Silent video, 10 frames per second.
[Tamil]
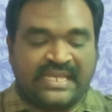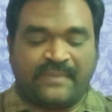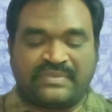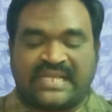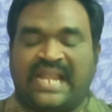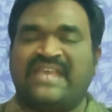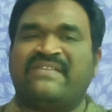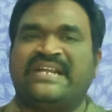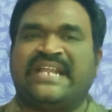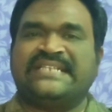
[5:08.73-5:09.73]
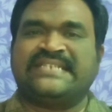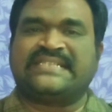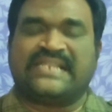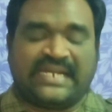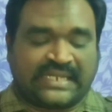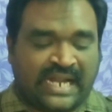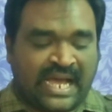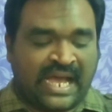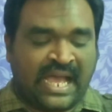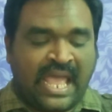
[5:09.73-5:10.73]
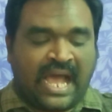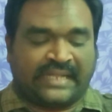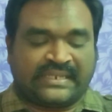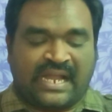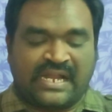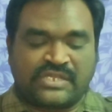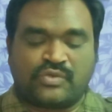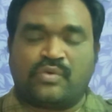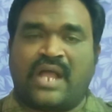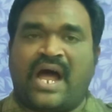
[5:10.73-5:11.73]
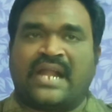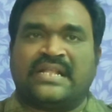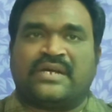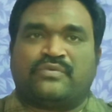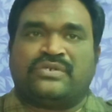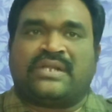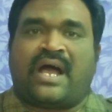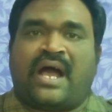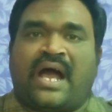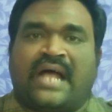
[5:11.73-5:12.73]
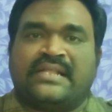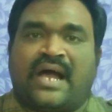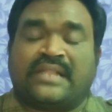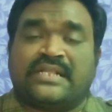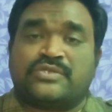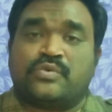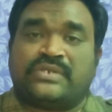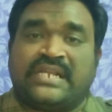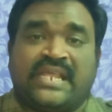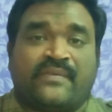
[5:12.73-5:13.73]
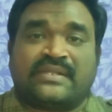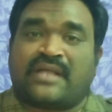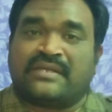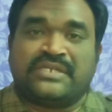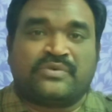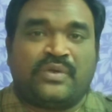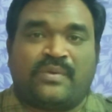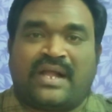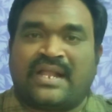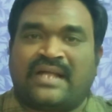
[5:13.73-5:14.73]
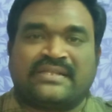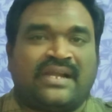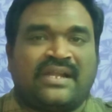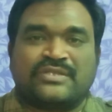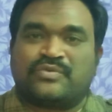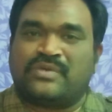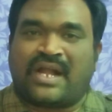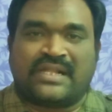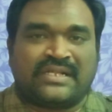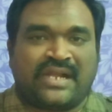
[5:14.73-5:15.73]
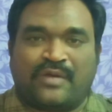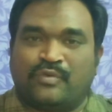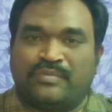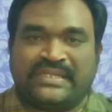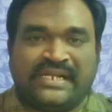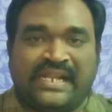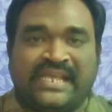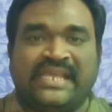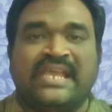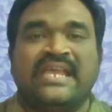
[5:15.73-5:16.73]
எம் தலைவன் நெஞ்சத்துல இருக்கிறான் அதனால சூடானதை உண்டா அது அந்த சூட்டினை அவன் தாங்கிக் கொள்வானா அதனால நான் சூடானதை நான் உண்பதில்லை